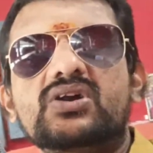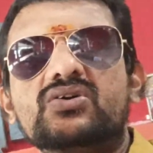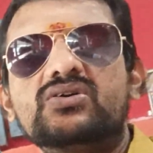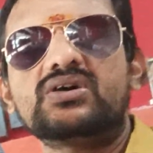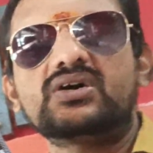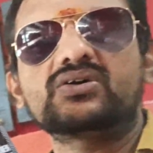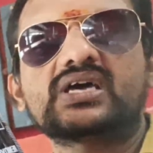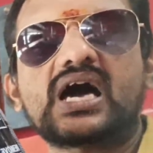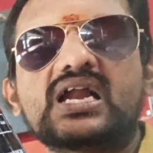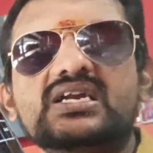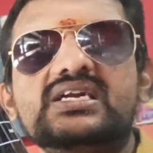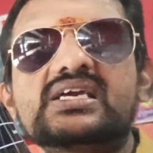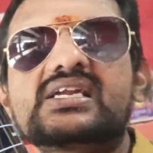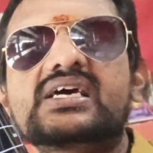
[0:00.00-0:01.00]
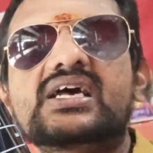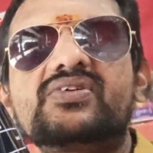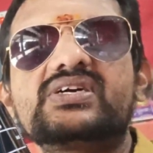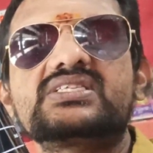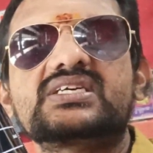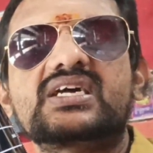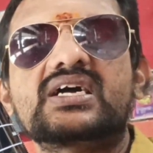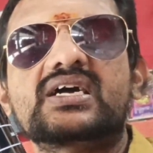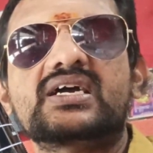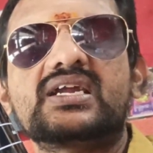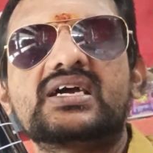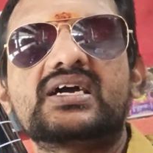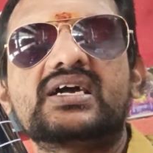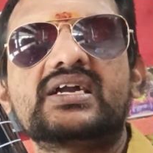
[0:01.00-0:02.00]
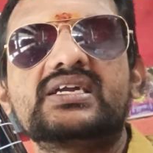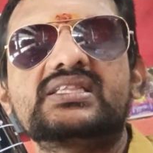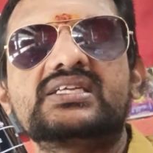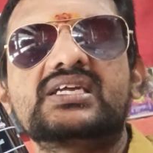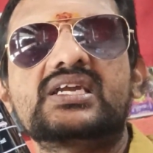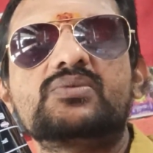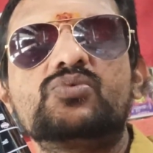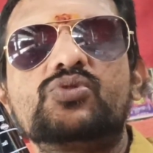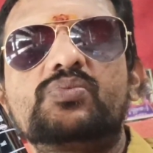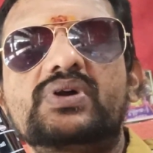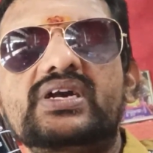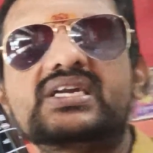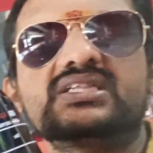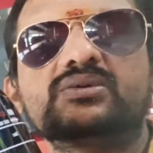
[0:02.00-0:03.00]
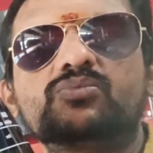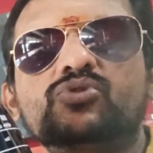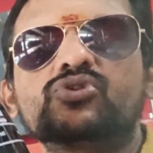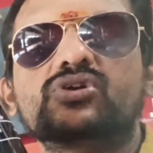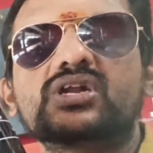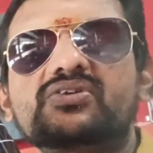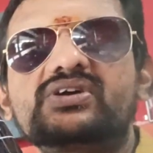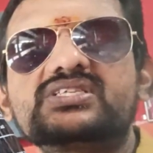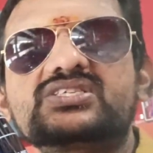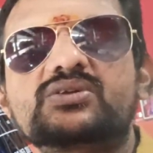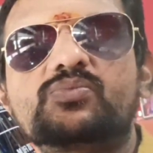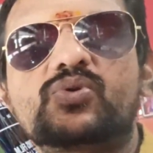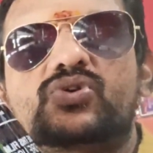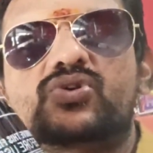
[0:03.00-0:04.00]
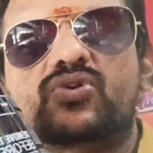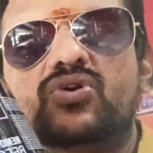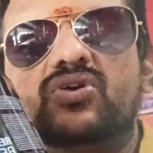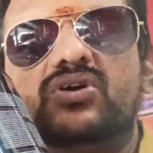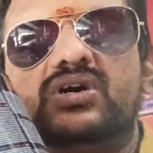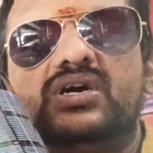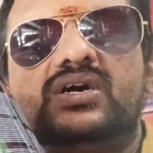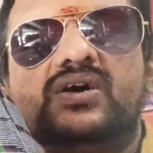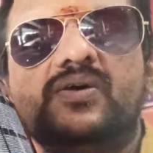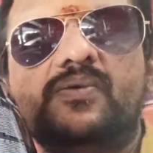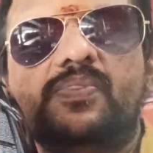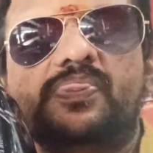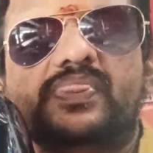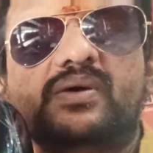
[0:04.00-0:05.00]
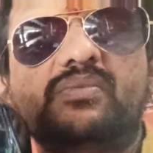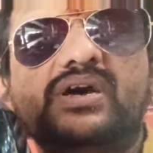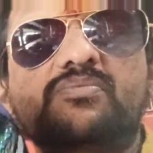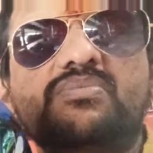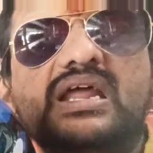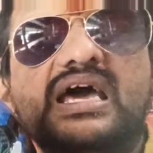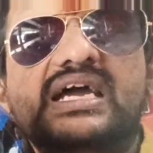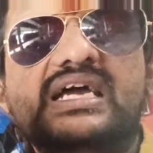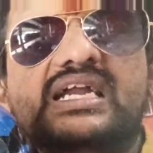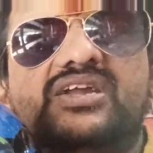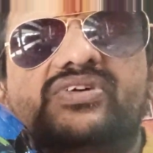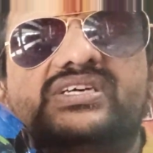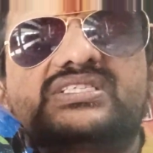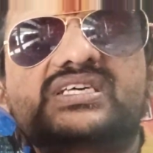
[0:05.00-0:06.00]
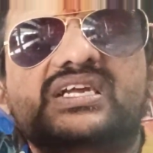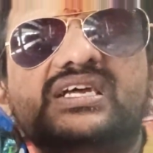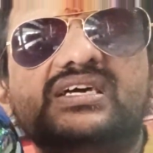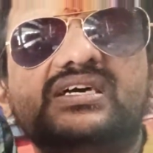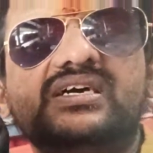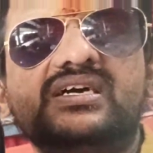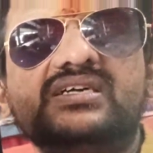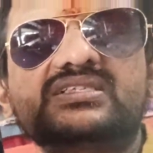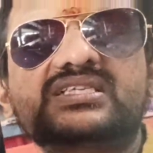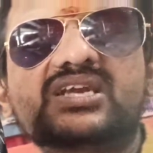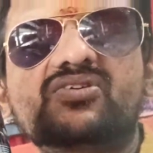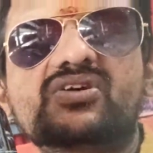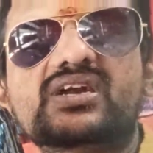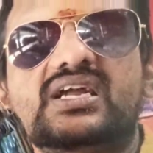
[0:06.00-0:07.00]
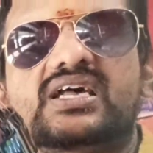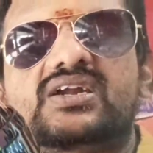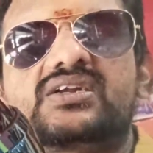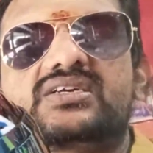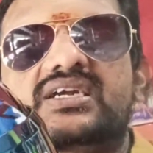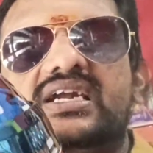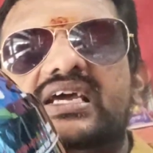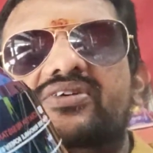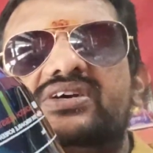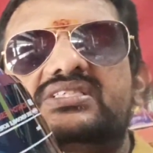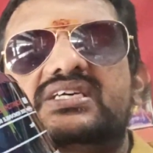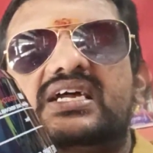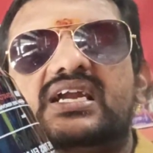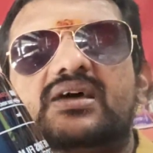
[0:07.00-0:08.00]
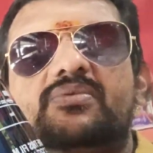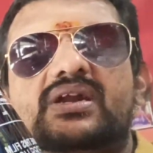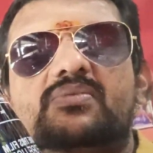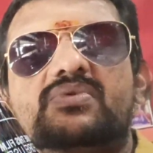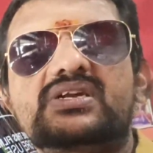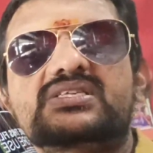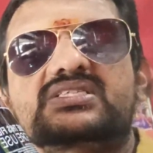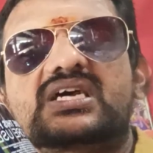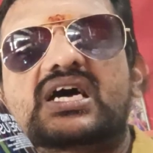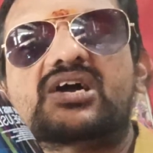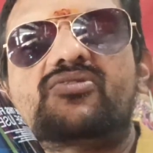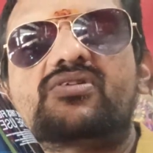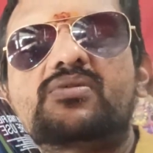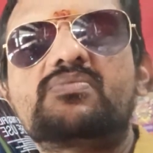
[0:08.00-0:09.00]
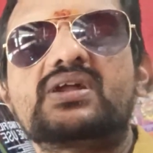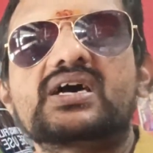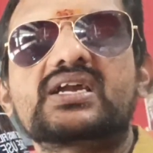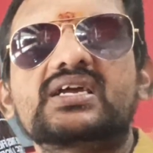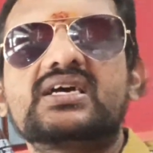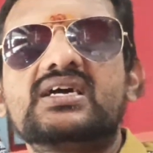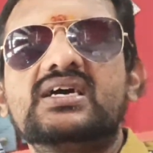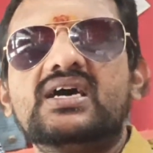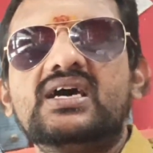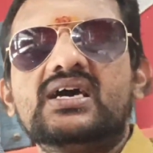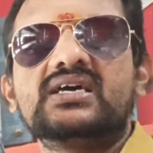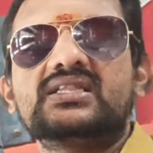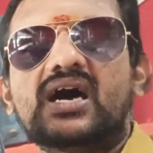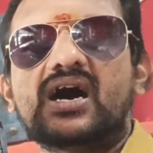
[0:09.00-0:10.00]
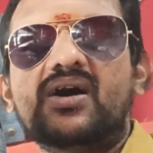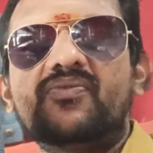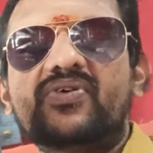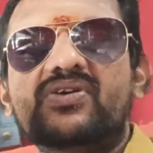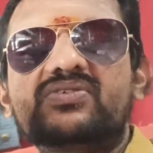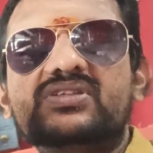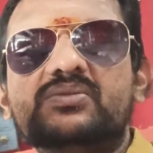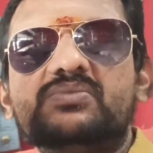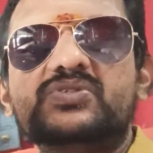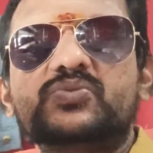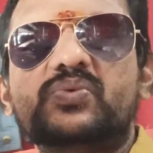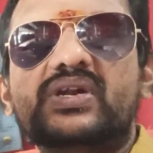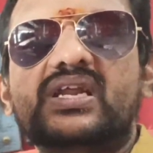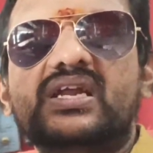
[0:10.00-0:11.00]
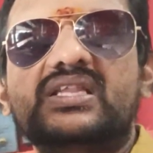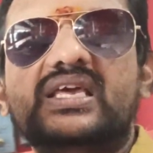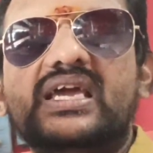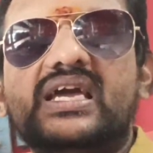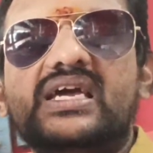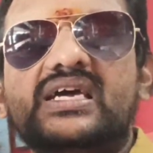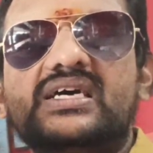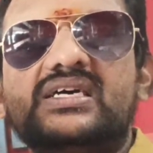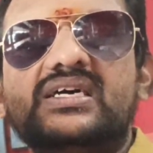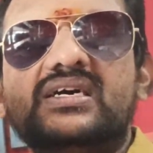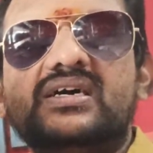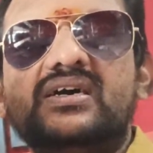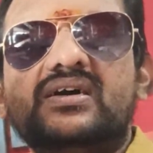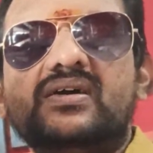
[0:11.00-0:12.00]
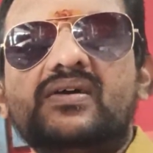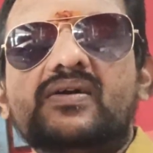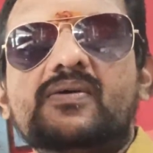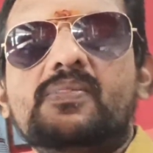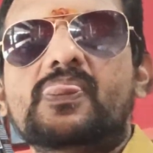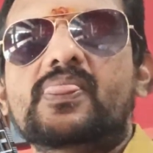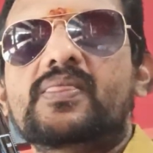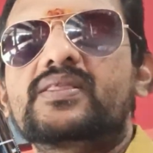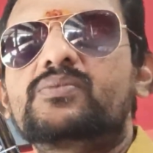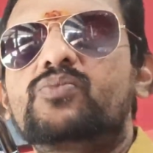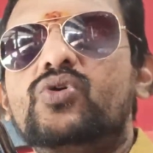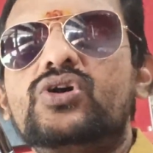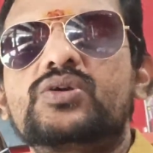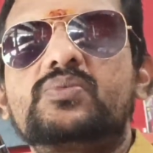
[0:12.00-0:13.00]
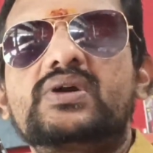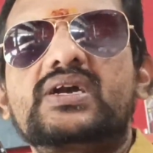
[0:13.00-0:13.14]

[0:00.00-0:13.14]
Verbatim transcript: மாட்டோம் ஆல்ரெடி இருக்கிற வயசரை எடுத்துகிட்டு ரிமூவ் பண்ணிவிட்டு இந்த ப்ளூ கலர் வைசர் போட்டிருக்கோம் இந்த மாதிரி பிளாக் கலர் வைசர் சில்வர் கலர் கிளியர் வைசர் எல்லாமே நம்மள்ட்ட ஸ்டாக் அவைலபிளாக இருக்குது இந்த ஆஃபரை வந்து மிஸ் பண்ணிடாதீங்க போல்டு